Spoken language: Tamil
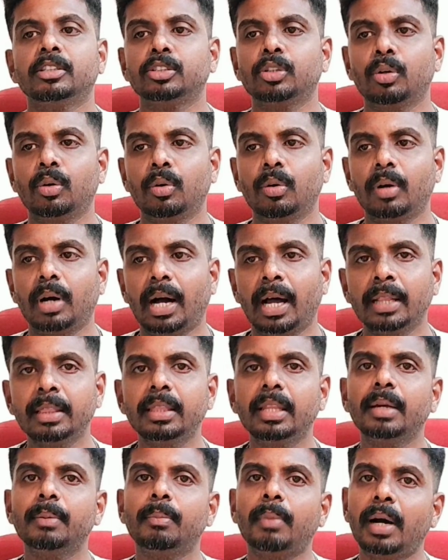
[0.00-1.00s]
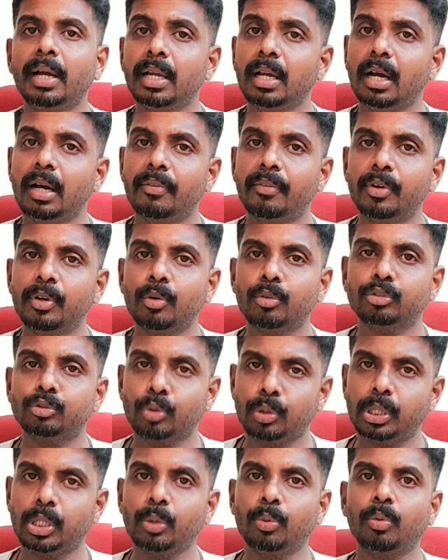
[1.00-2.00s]
ஸோ அந்த மாயா அவென்யூ
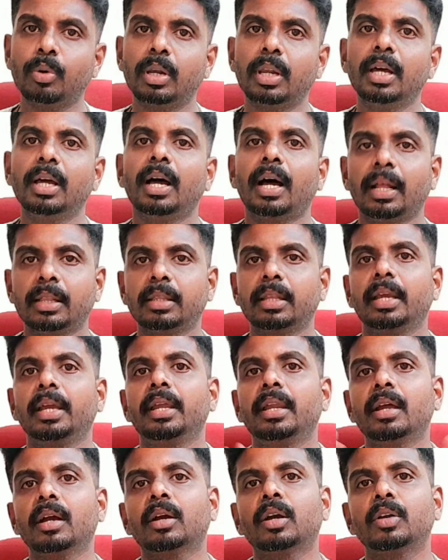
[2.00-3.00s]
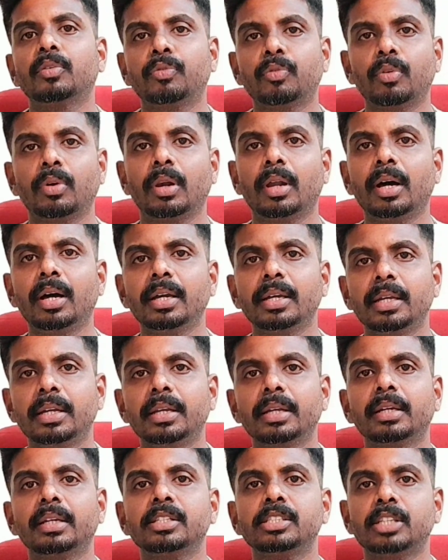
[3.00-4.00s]
சுற்றி உள்ள அந்த ஏரியாக்கள் ஃபுல்லாக
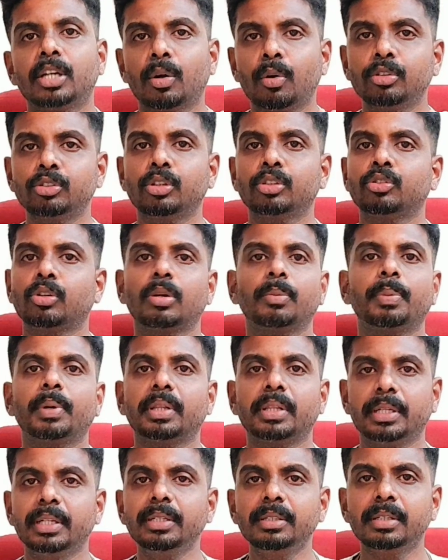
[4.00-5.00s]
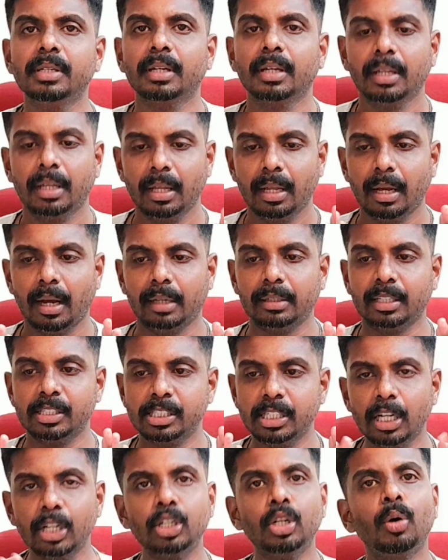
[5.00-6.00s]
இன்றைக்கி ஷட்டவுன் சொல்லப்படுது அந்த
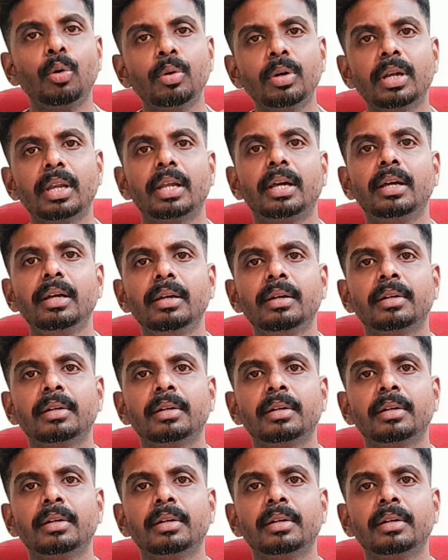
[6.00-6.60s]
ஷட்டவுனில்